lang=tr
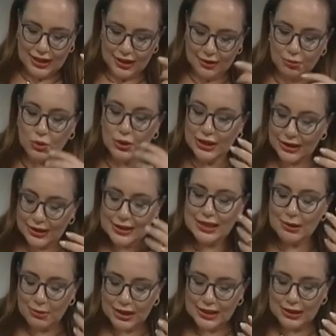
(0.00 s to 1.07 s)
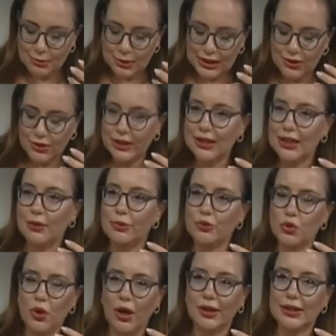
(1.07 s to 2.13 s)
E, bunları zaman zaman işledik ama
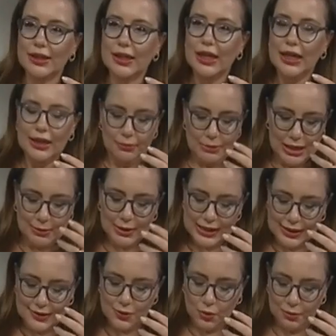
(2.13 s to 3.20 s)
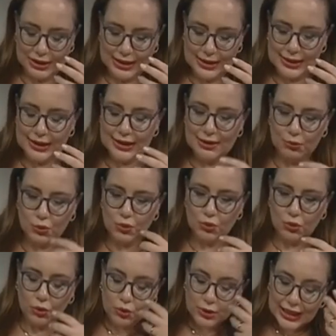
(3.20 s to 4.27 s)
şu anda benim asıl sormak istediğim
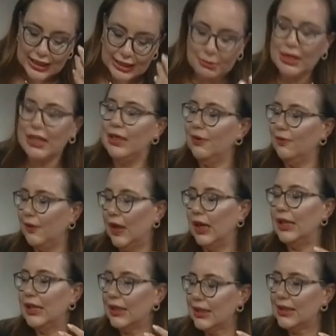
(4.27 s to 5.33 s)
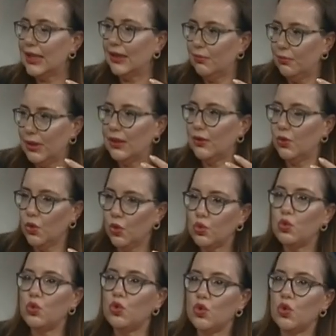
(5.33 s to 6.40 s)
ülkede bir infial yaratan bir
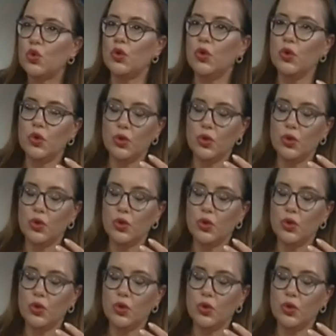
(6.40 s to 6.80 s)
yolsuzluk e,